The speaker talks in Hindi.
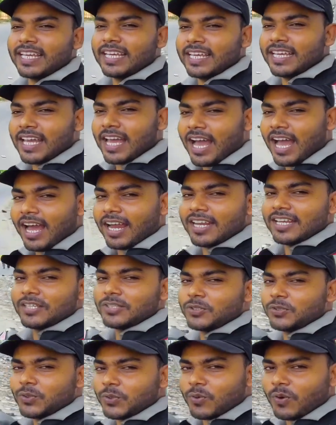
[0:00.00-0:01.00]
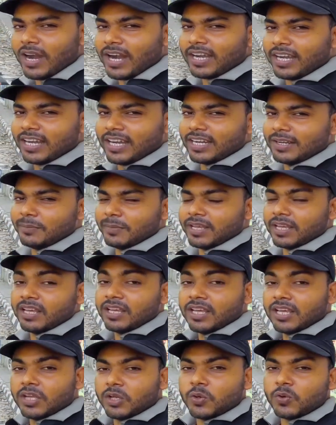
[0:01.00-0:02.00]
कि आर एस टू हंड्रेड में
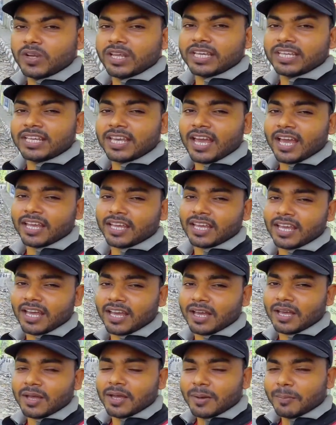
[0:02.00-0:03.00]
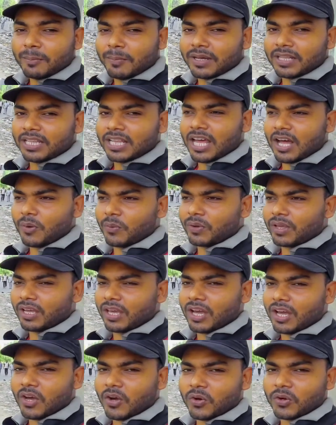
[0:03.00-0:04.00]
इन्होंने क्या क्या बदलाव किया
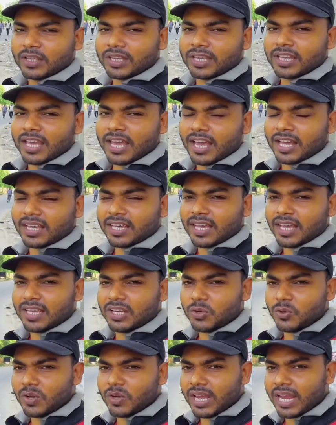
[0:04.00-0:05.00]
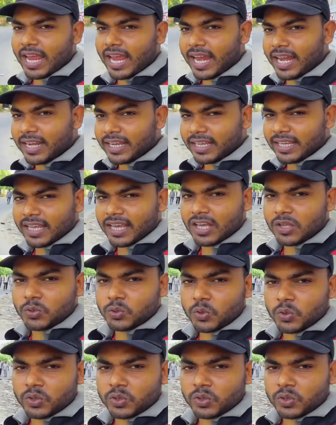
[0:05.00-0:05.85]
और क्या क्या इन्होंने ऐड किया जो